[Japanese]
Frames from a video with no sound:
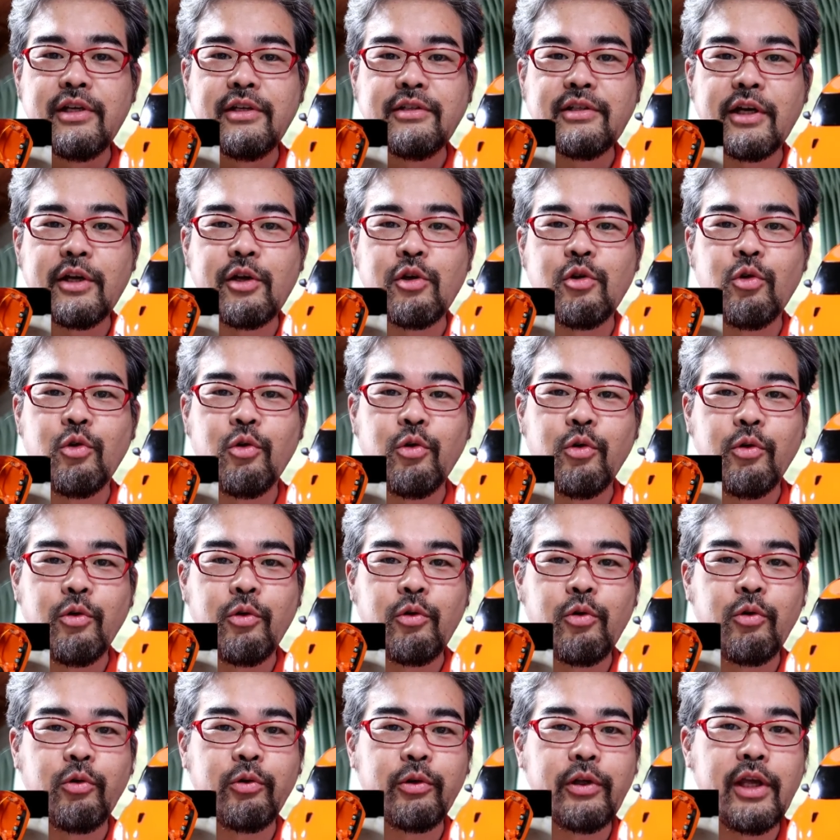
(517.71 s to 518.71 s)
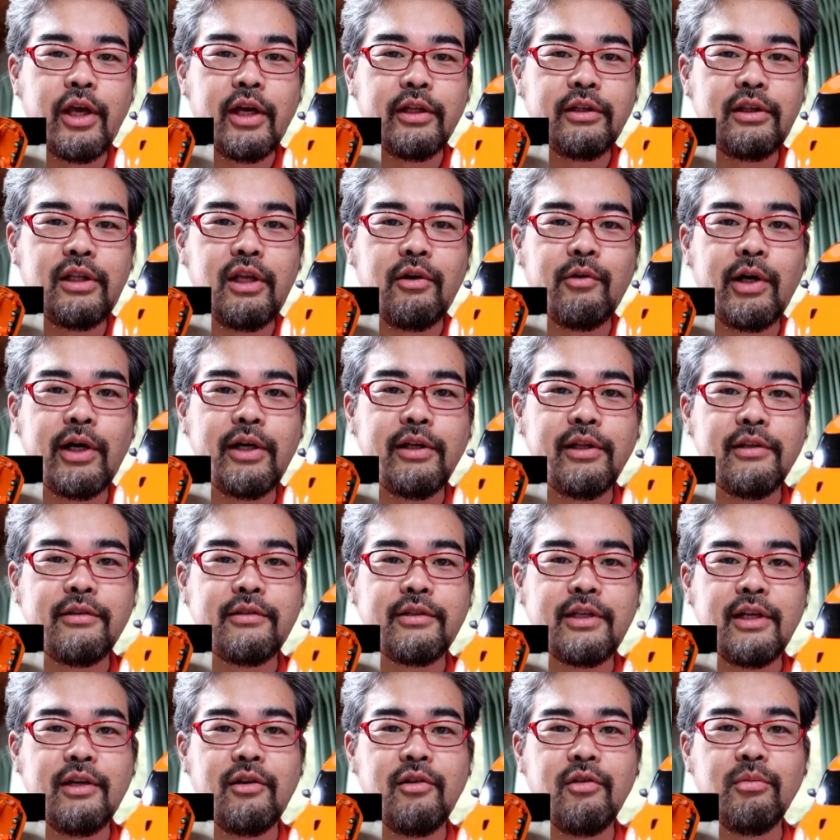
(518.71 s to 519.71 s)
作業をここでやったわけで
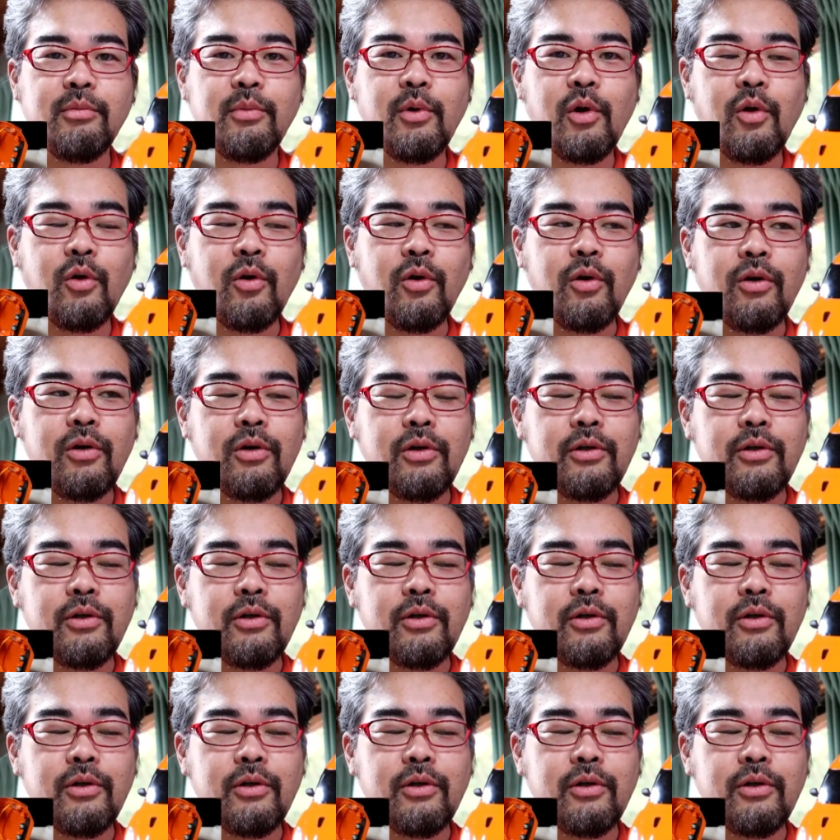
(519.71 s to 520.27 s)
すけれども、